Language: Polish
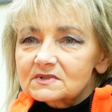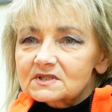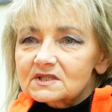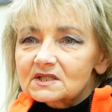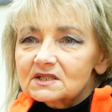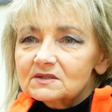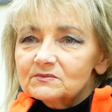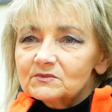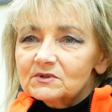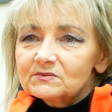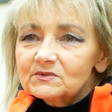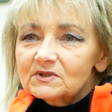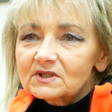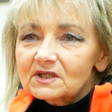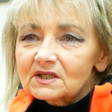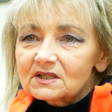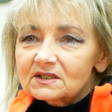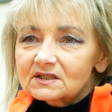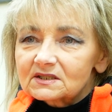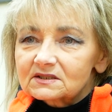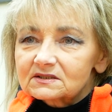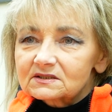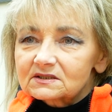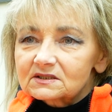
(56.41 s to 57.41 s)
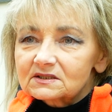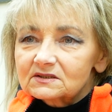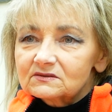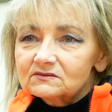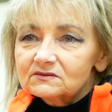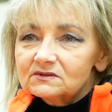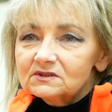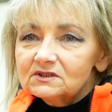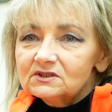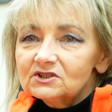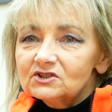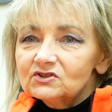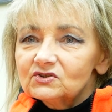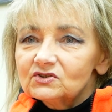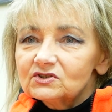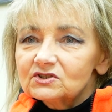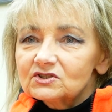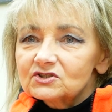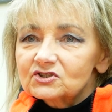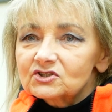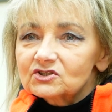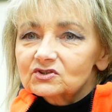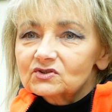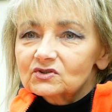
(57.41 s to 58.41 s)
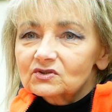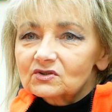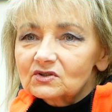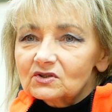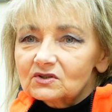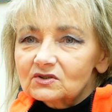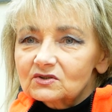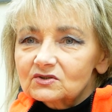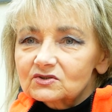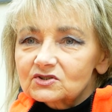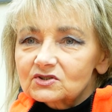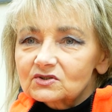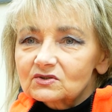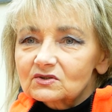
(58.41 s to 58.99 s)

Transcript: zajmiemy karetkę i nie dojedzie do kogoś,